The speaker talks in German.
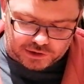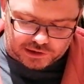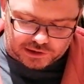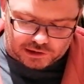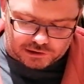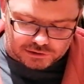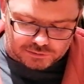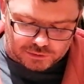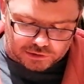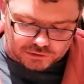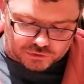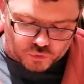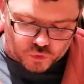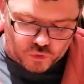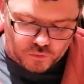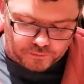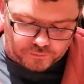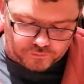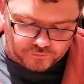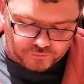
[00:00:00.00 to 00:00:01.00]
ich sage mal
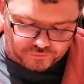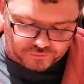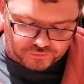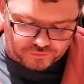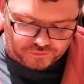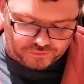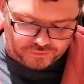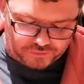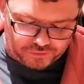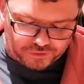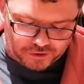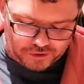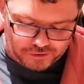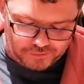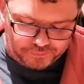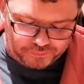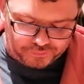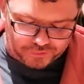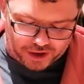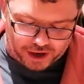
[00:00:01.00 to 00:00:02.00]
so,
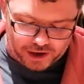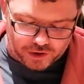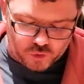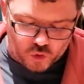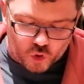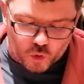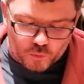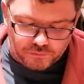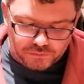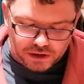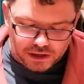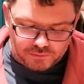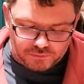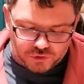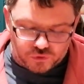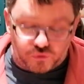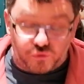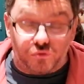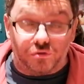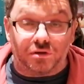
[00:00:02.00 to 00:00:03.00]
ein
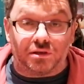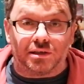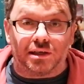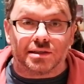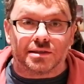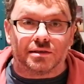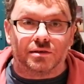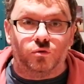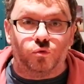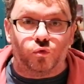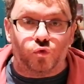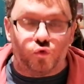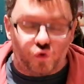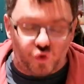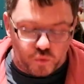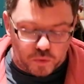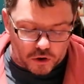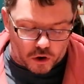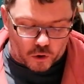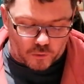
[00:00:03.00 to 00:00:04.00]
Gourmet-Menü ist das
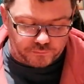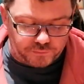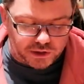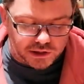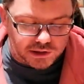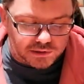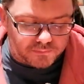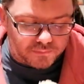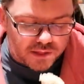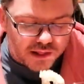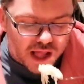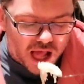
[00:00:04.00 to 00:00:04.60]
überhaupt nicht.